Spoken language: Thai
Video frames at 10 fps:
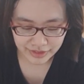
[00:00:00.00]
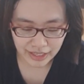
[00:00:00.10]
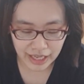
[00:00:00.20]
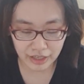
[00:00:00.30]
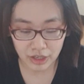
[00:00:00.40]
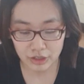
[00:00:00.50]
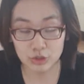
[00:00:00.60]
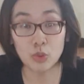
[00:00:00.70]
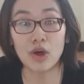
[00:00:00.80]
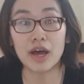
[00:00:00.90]
นะคะ
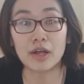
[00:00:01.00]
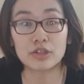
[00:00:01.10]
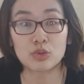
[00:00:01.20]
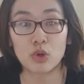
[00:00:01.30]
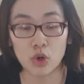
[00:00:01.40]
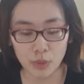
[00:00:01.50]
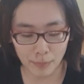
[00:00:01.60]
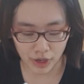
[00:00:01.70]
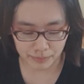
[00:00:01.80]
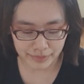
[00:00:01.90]
ตัวตัวโรบ
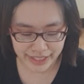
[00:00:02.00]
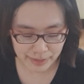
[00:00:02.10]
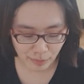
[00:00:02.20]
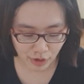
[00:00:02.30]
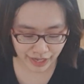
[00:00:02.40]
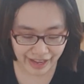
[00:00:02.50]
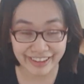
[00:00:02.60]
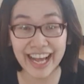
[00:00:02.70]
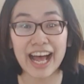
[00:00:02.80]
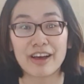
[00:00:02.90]
อทเมื่อกี้บอกแล้ว
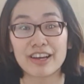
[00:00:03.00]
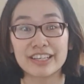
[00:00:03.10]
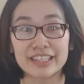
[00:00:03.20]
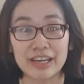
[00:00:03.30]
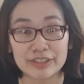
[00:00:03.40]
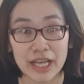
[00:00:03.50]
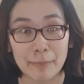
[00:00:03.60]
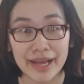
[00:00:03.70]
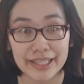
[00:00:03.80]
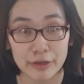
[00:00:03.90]
นะคะก็คือเราสา
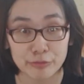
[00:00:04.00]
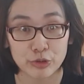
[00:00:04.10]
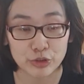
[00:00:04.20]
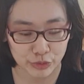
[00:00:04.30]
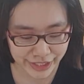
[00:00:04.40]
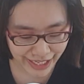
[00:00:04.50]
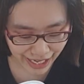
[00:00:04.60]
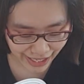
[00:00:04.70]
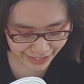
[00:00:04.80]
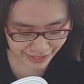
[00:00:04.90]
มารถเก็บฝุ่นตรงนี้
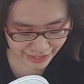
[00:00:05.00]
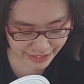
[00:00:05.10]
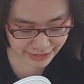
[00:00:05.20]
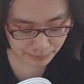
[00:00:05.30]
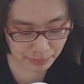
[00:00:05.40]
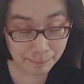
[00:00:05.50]
ได้ จะมี